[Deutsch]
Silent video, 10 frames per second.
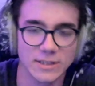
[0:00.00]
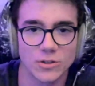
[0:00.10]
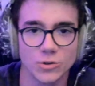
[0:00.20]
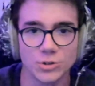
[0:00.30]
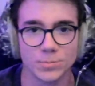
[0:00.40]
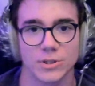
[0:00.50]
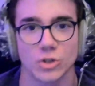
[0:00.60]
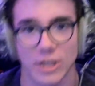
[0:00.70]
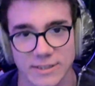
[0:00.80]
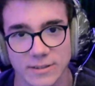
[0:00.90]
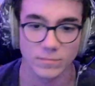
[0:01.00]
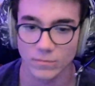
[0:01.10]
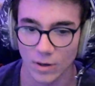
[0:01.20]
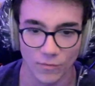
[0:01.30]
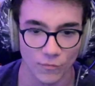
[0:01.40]
natürlich ein bisschen scheiße.
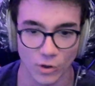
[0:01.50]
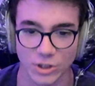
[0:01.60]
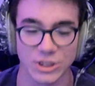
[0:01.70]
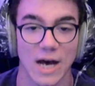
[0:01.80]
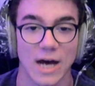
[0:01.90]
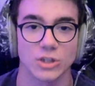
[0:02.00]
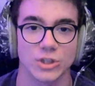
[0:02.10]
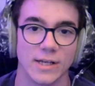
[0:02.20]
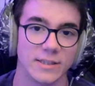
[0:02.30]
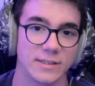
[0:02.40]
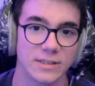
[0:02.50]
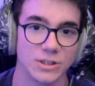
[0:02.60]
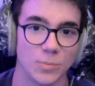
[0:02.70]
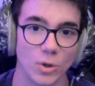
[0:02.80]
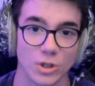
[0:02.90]
Wirklich nachstellen ist es
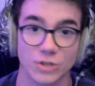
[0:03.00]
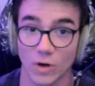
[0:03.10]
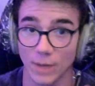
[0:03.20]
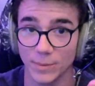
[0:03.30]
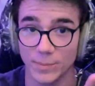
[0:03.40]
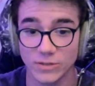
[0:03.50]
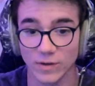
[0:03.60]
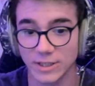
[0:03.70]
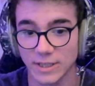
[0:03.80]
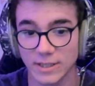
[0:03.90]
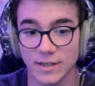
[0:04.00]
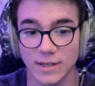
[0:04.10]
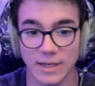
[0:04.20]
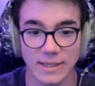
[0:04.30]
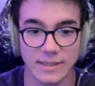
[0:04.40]
nicht möglich. Vor allem die Bildqualität
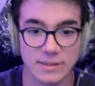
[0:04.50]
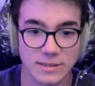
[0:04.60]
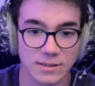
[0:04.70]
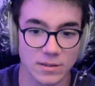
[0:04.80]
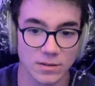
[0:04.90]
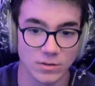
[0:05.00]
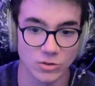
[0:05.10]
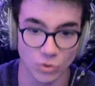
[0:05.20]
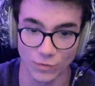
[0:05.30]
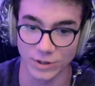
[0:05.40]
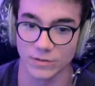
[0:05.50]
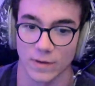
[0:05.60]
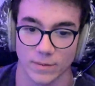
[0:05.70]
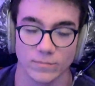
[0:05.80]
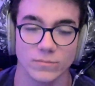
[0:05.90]
ist so, wie sie
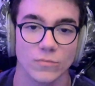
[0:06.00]
war.